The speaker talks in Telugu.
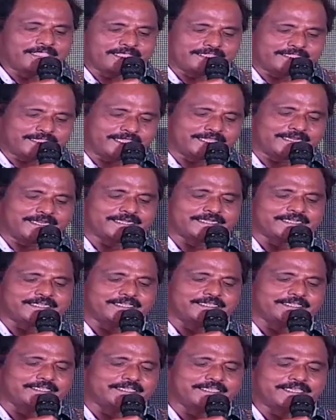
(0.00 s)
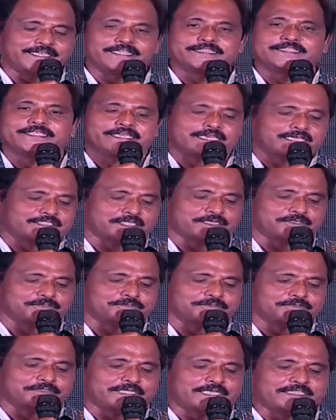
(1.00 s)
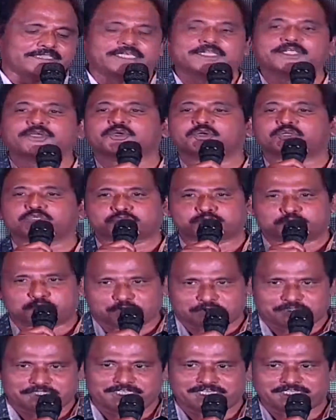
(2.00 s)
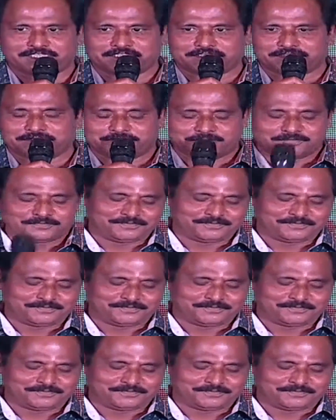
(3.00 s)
ఎదిగినట్టి కీర్తి అతను ఎందరికో స్ఫూర్తి అతను